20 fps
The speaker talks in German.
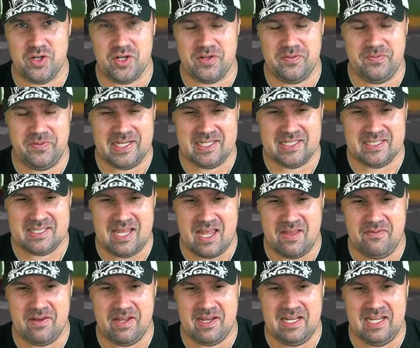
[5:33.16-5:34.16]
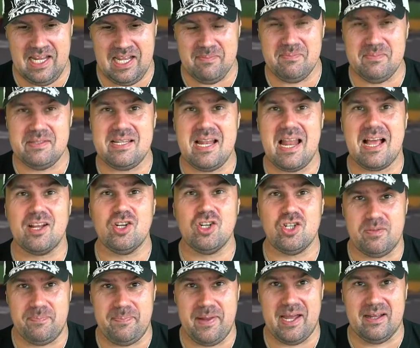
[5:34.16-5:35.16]
Defekt ist, einfach lebenslang
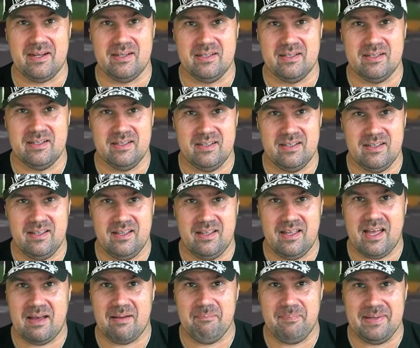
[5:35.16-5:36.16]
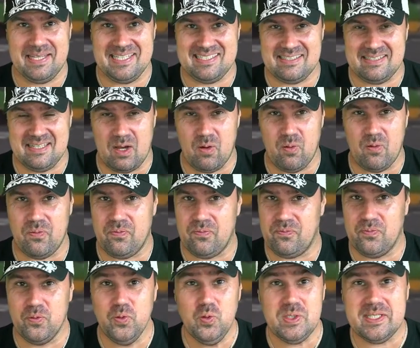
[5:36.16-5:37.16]
sperren. Am besten auch
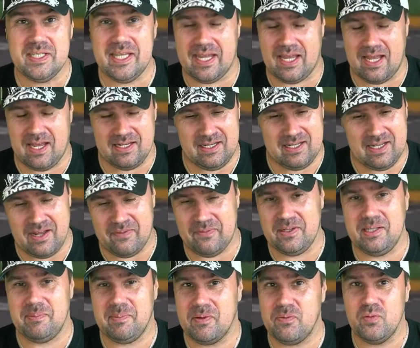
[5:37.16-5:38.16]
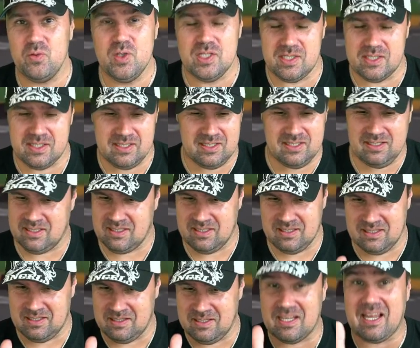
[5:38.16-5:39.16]
Fußgänger, der darf nicht mehr Fuß,
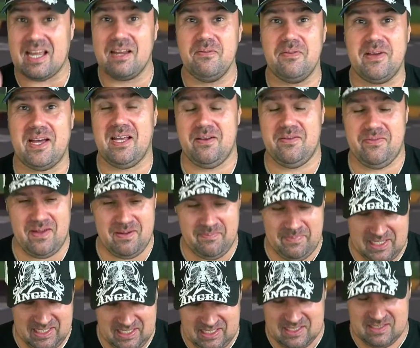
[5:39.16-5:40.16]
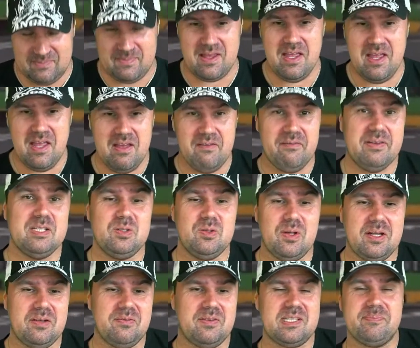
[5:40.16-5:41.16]
kein Fahrrad fahren, mehr nichts mehr. Wer so
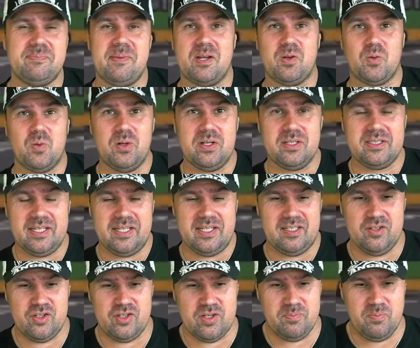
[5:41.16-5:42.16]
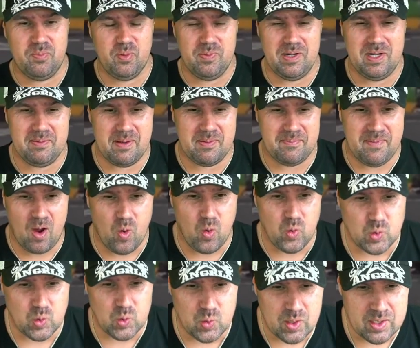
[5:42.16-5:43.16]
etwas macht ohne technische Probleme am
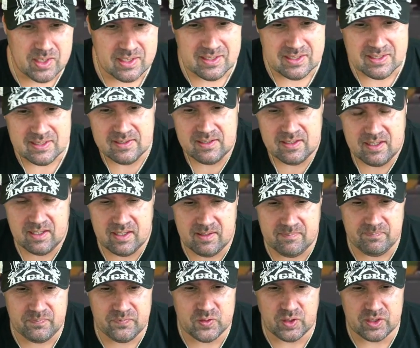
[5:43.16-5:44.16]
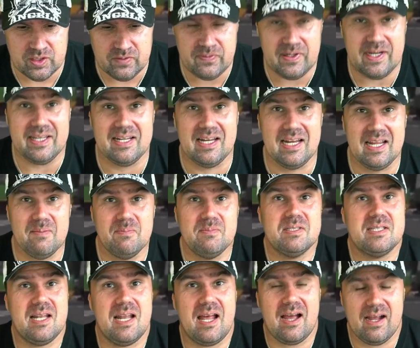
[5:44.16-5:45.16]
Auto, ähm, sollte vielleicht
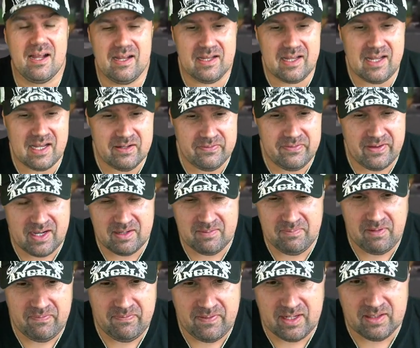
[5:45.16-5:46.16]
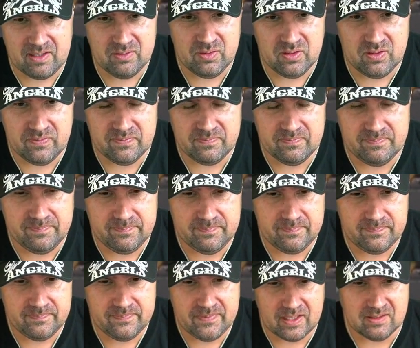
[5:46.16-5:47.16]
lebenslang kein Fahrrad mehr fahren dürfen.
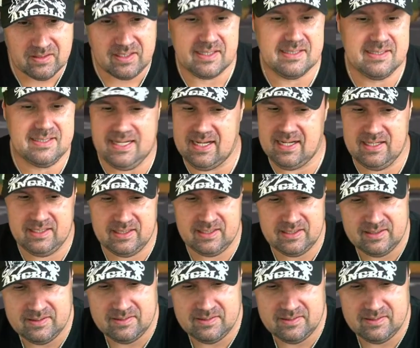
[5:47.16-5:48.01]
Also ganz ehrlich.